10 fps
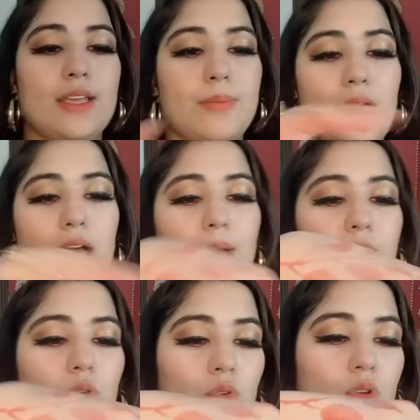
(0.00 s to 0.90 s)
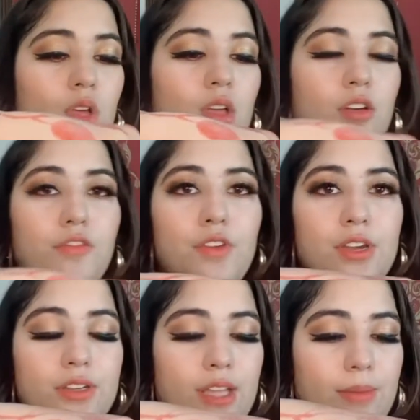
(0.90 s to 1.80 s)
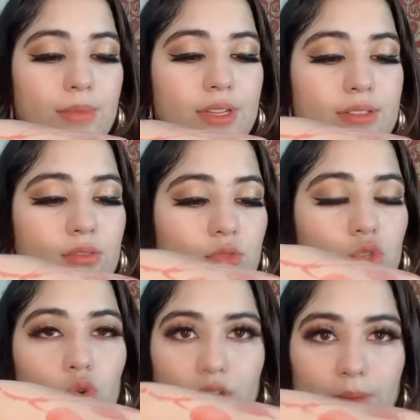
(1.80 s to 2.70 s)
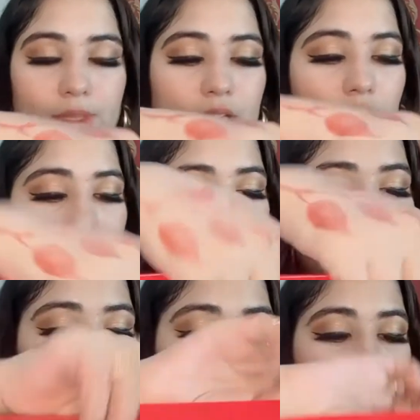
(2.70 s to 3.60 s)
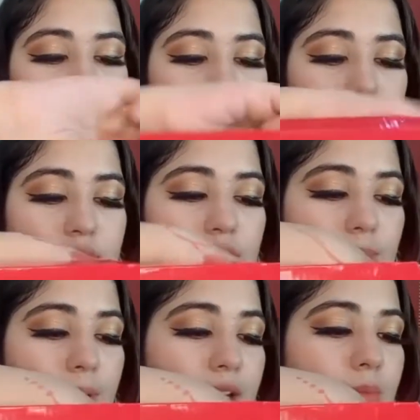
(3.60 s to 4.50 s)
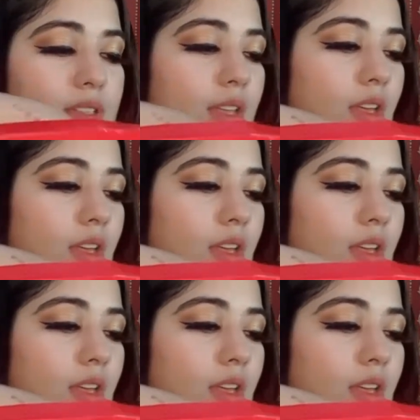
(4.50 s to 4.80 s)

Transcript: मैं आपको फ्रंट कैमरे को छोड़ के भी दिखाती हूँ जस्ट uh, इसकी